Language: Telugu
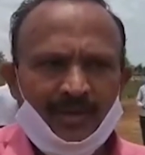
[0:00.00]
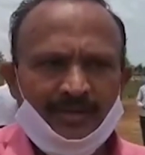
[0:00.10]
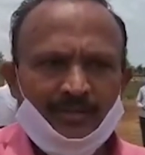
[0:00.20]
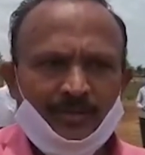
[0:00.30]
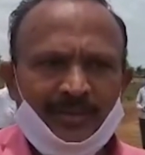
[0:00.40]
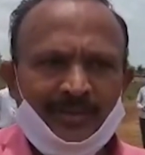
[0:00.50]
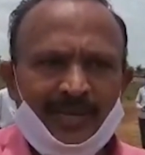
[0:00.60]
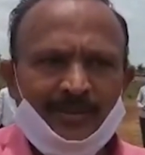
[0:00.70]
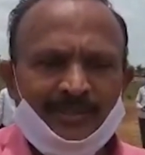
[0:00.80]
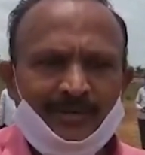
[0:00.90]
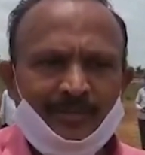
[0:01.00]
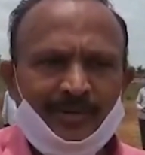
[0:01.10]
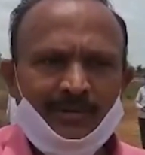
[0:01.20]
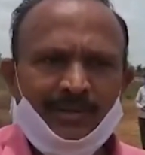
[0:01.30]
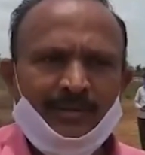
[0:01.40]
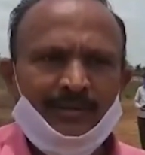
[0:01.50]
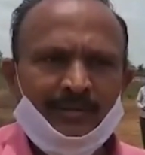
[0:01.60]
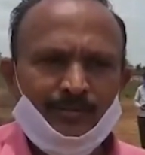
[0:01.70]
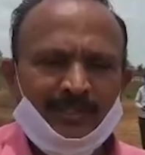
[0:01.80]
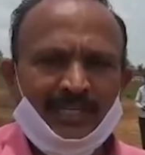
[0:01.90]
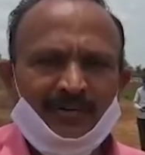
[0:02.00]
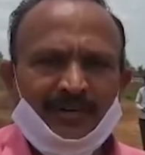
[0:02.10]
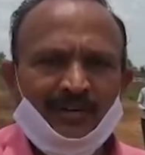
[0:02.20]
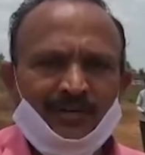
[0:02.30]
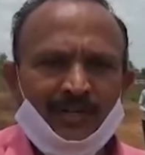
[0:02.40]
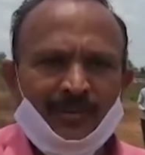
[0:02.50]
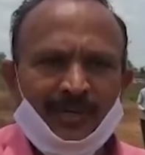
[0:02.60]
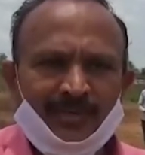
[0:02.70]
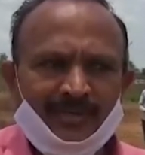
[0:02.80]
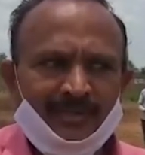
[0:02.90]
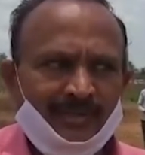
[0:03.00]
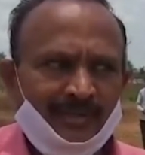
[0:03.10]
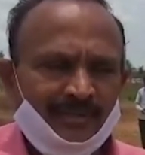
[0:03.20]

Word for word: అయితే తొమ్మిది వందల యాభై సరే నంబర్లోనే శ్మశాన వాటికి కూడా నిర్మాణం జరిగింది